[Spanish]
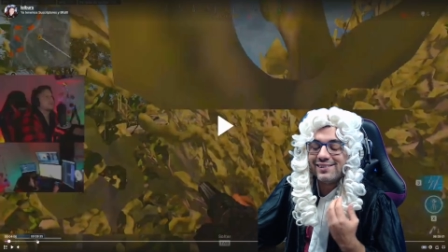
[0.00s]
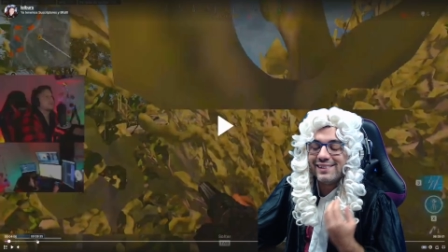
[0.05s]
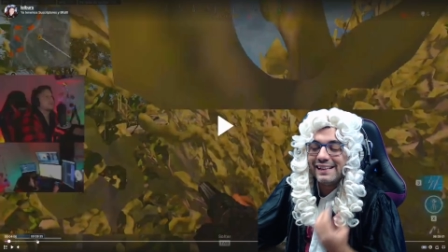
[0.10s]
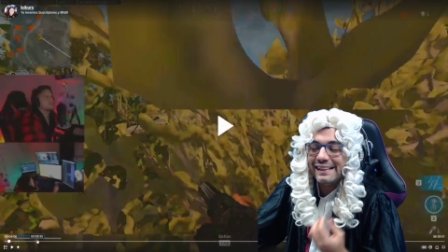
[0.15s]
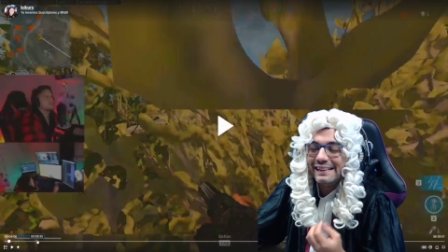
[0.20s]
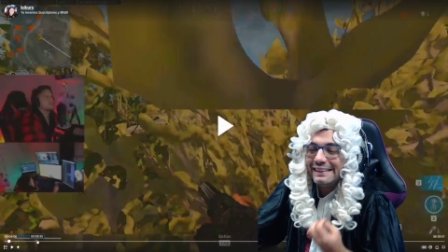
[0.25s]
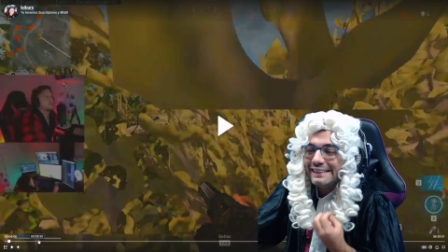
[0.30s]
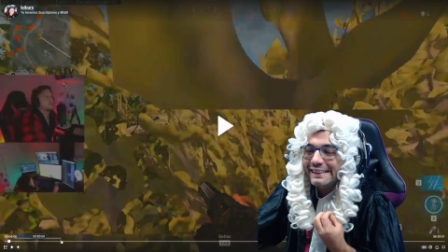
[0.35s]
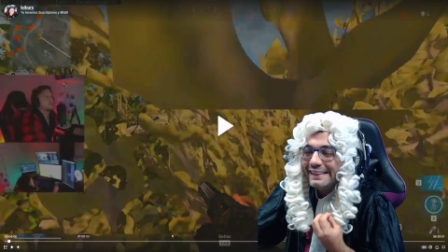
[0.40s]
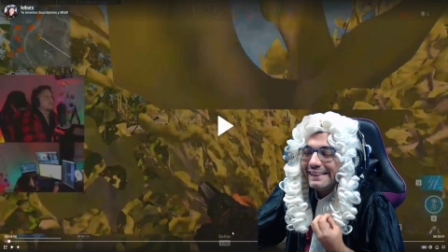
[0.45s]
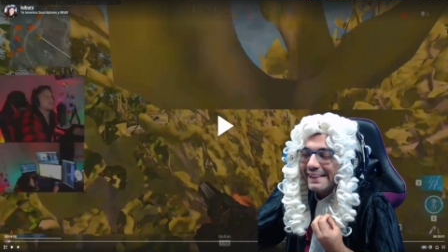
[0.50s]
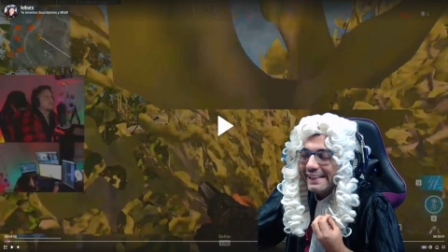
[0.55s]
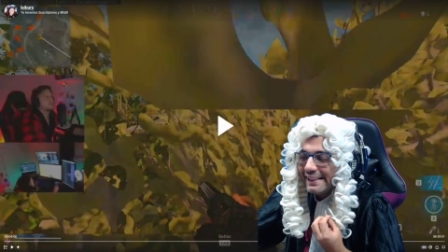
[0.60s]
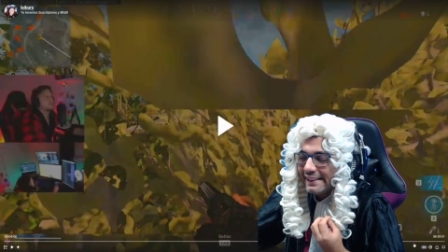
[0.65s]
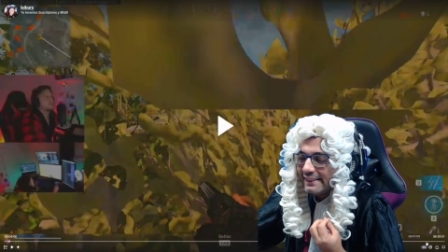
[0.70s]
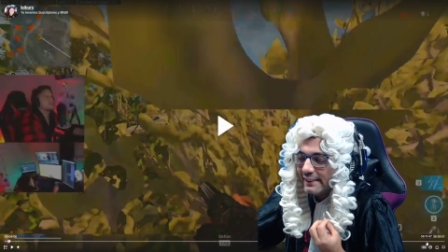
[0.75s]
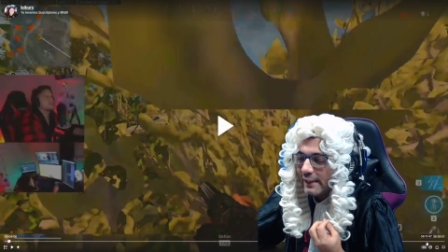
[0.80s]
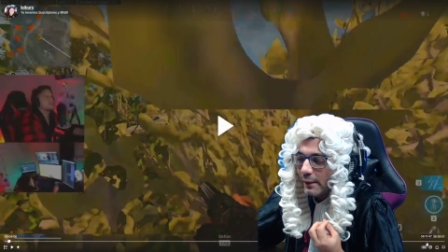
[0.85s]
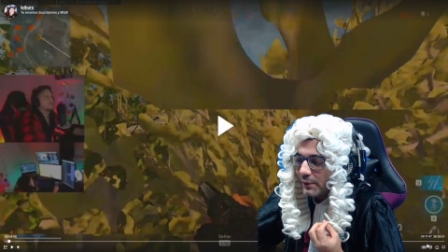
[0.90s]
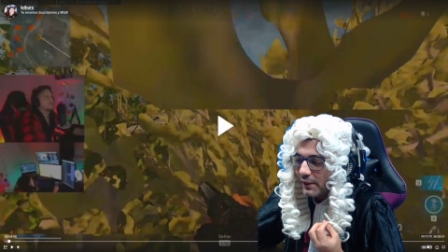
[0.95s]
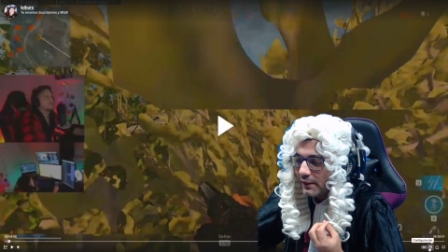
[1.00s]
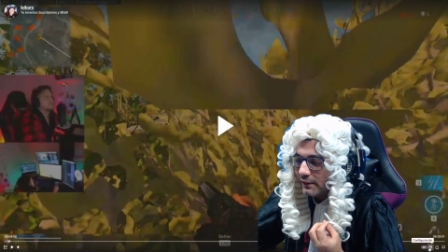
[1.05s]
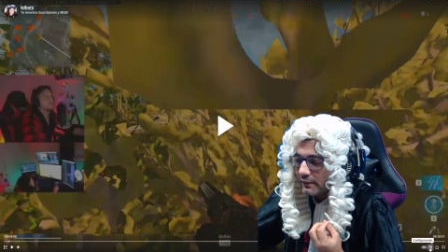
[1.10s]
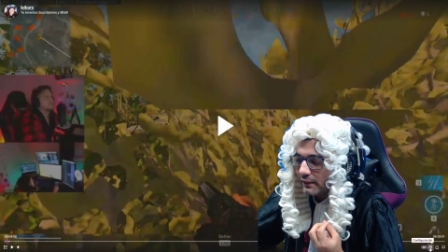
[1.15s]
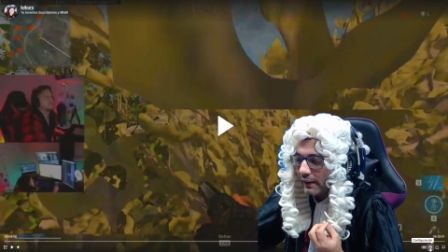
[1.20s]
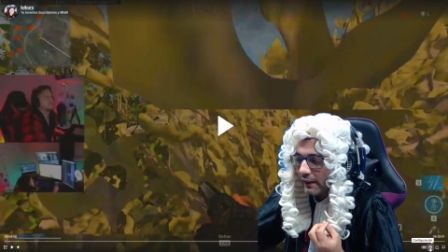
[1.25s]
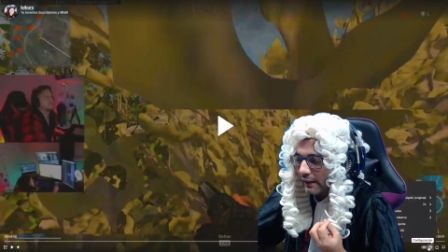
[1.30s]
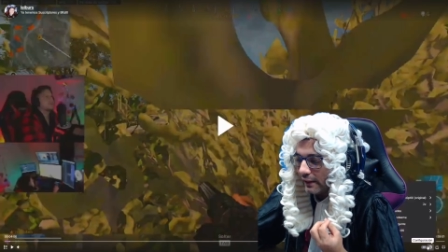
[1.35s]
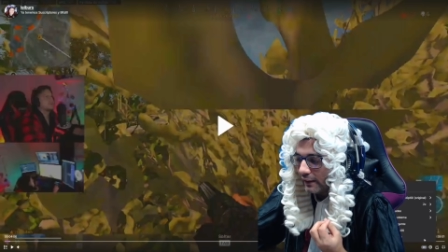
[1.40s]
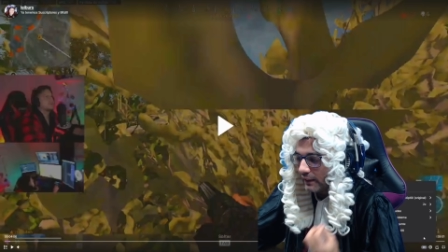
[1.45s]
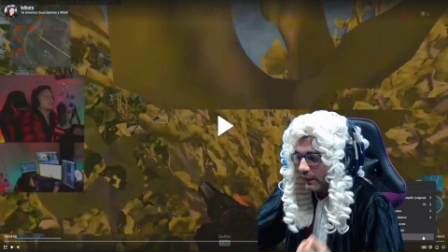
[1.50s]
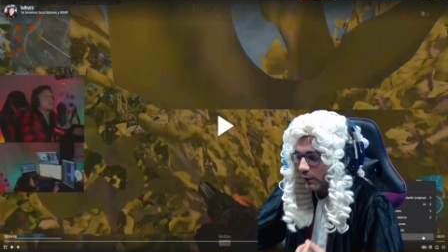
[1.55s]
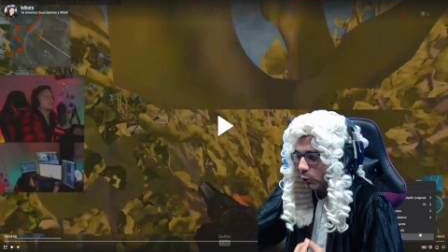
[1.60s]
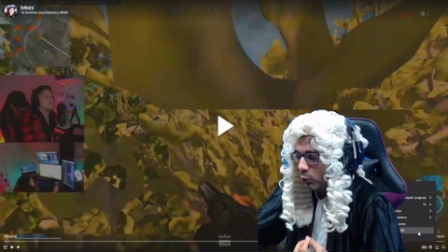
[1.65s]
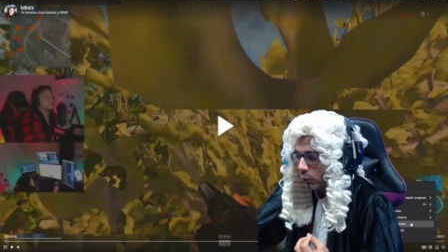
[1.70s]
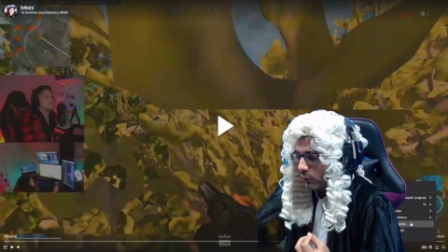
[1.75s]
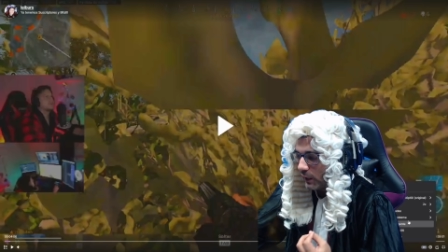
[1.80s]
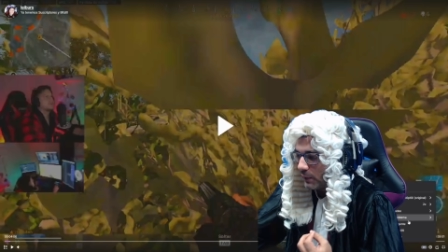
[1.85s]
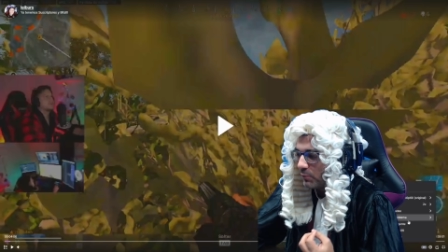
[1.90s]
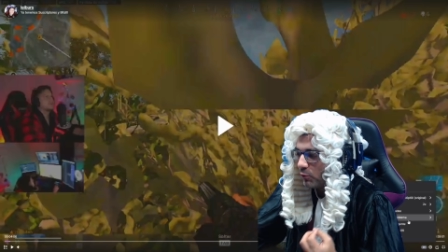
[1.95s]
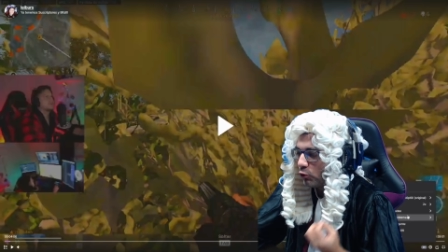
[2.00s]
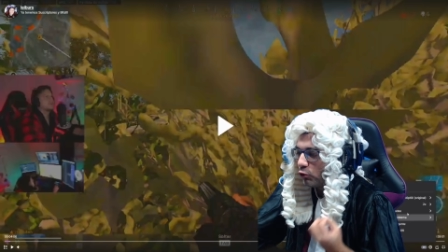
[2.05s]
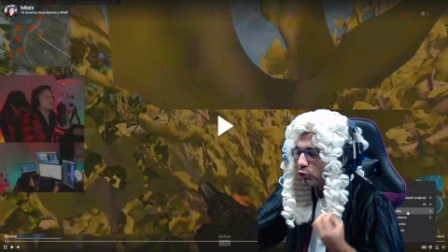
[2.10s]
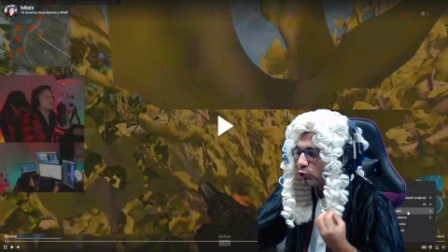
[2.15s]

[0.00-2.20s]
él directamente. Recordemos